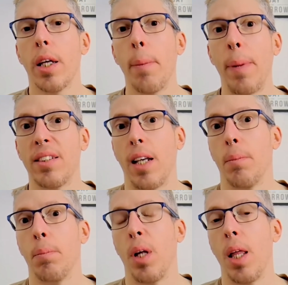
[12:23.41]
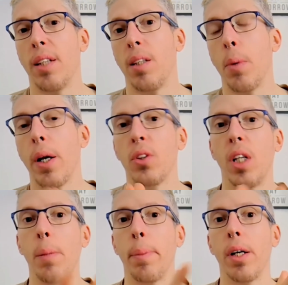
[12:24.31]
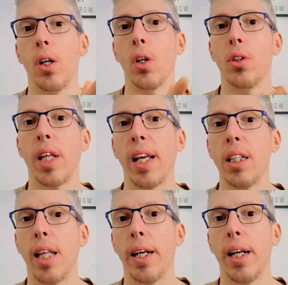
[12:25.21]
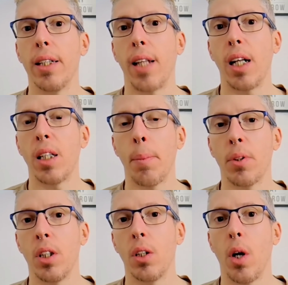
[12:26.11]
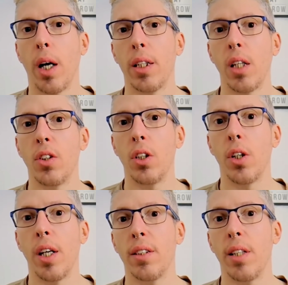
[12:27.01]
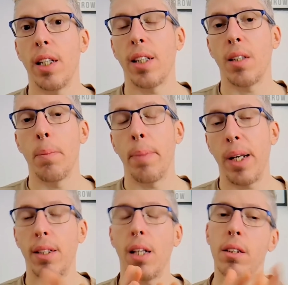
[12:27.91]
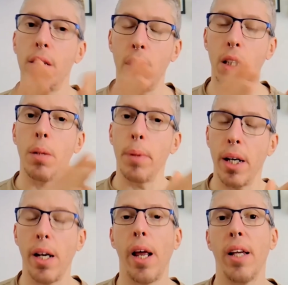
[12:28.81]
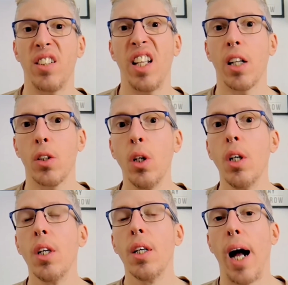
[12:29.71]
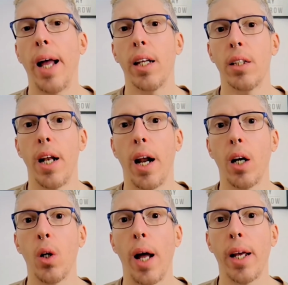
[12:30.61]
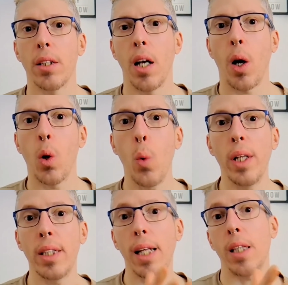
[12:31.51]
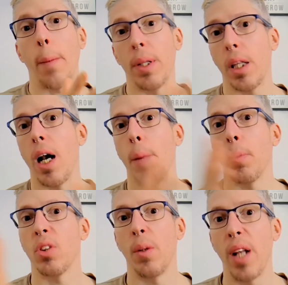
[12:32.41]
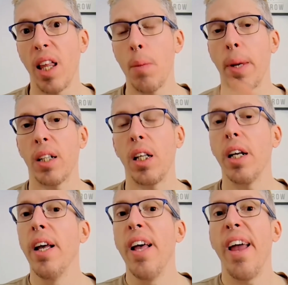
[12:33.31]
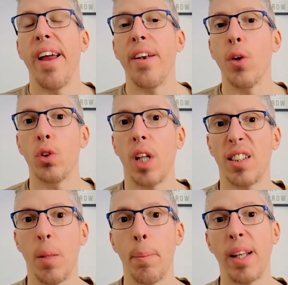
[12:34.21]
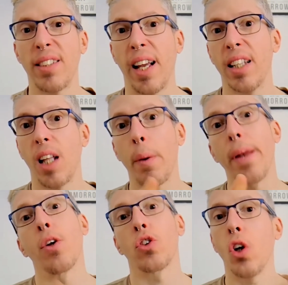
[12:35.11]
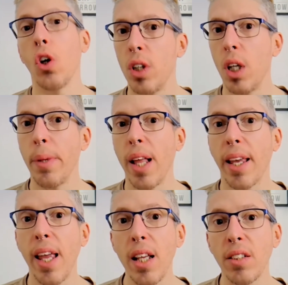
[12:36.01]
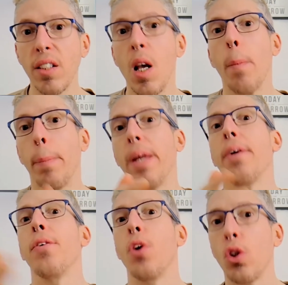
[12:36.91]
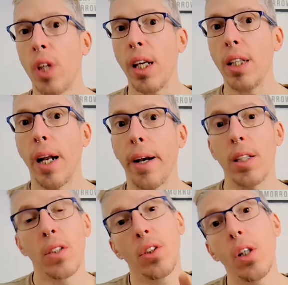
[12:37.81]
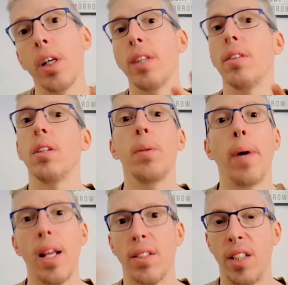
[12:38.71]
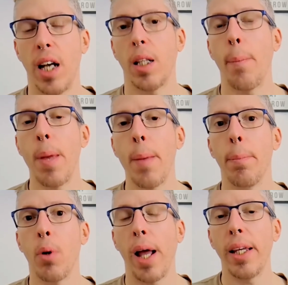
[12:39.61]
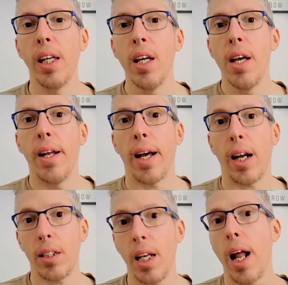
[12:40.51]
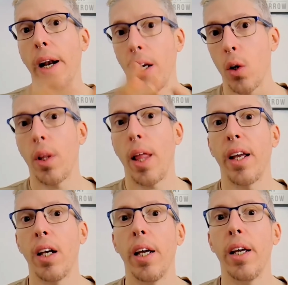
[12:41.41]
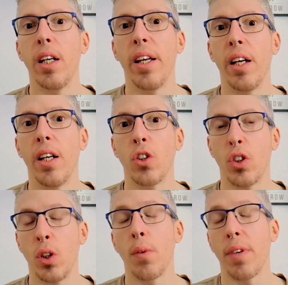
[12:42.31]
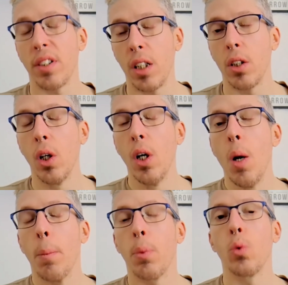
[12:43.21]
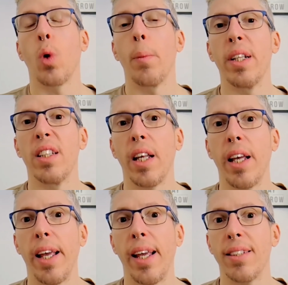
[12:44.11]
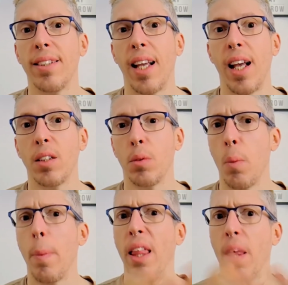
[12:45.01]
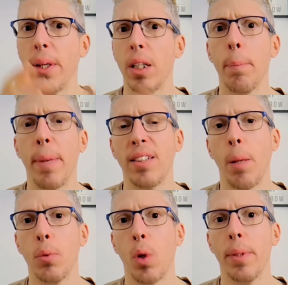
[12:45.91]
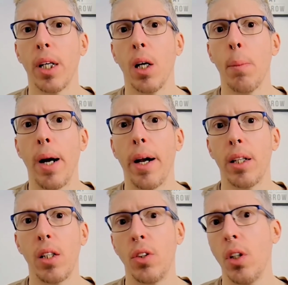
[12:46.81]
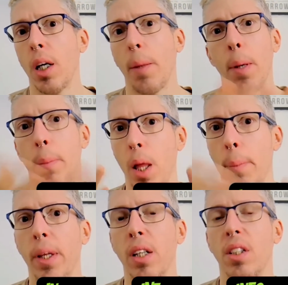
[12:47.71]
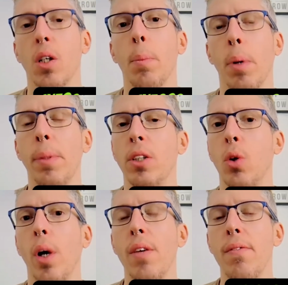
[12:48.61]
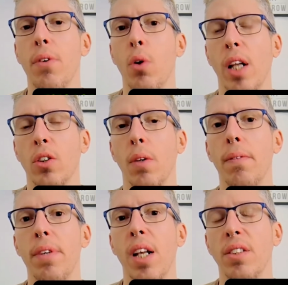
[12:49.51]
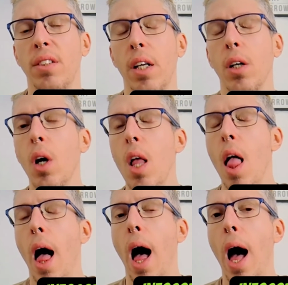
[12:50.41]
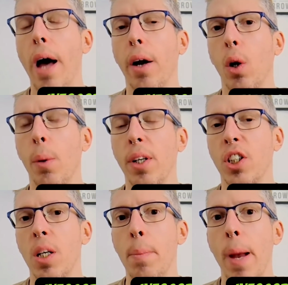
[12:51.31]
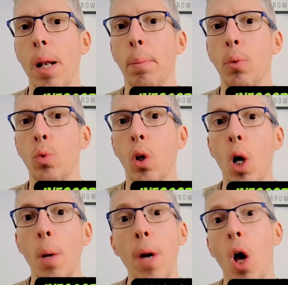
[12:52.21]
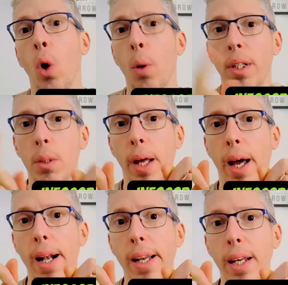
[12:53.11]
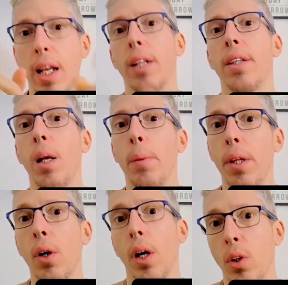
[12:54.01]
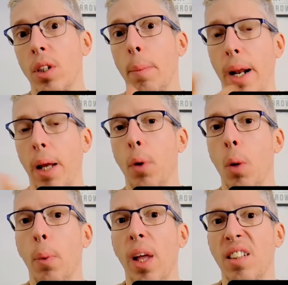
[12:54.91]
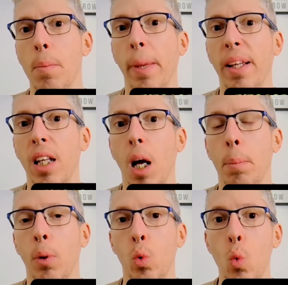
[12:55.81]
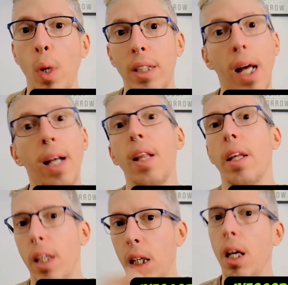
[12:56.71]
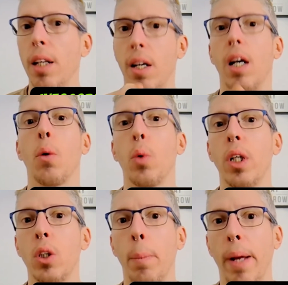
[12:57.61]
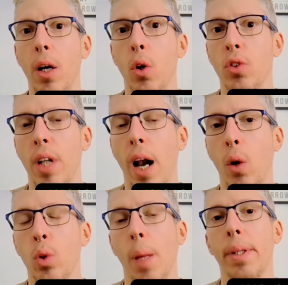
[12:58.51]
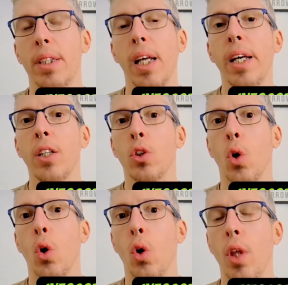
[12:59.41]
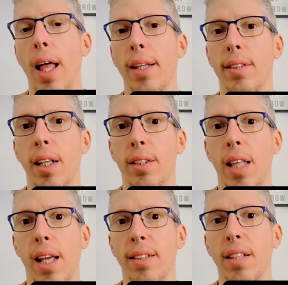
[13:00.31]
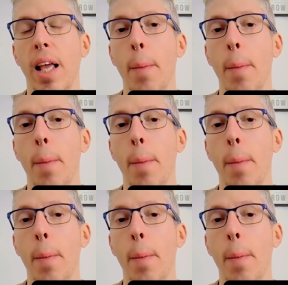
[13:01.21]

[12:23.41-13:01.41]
¿Qué pasa? Podés decir, bueno, sí, pero te quitan el 30% de retenciones en estas empresas. Sí, bien, es cierto, hay que, tenerlo, hay que tenerlo en cuenta. También tenés la posibilidad de invertir en otras empresas que tal vez no son dividend kings, pero no te quitan retenciones y balancear también por ahí la cartera. Recordá que eh, yo sigo ofreciendo puntualmente esas, son más de 20 empresas puntualmente que no pagan retenciones, que me lo podés pedir sin compromiso a Info Corazón Financiero arroba gmail.com o bien te voy a dejar el link del vídeo que lo hice para que vos lo puedas investigar por tu cuenta y hacer el laburito para encontrar justamente todas estas